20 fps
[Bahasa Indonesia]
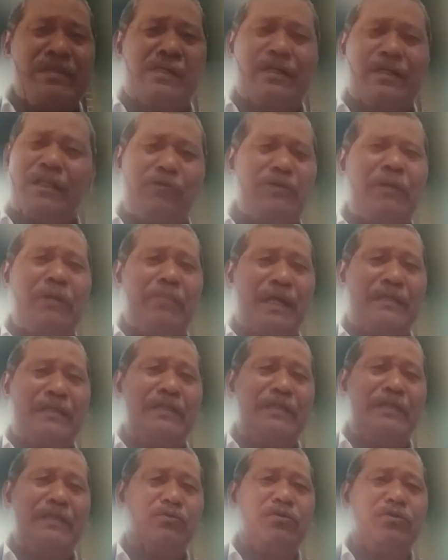kita udah
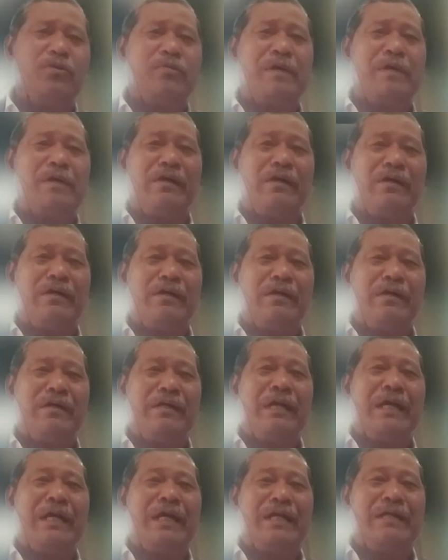merasa cukup kok
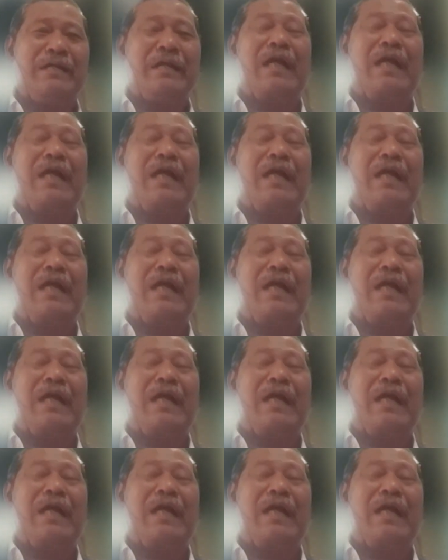ya kan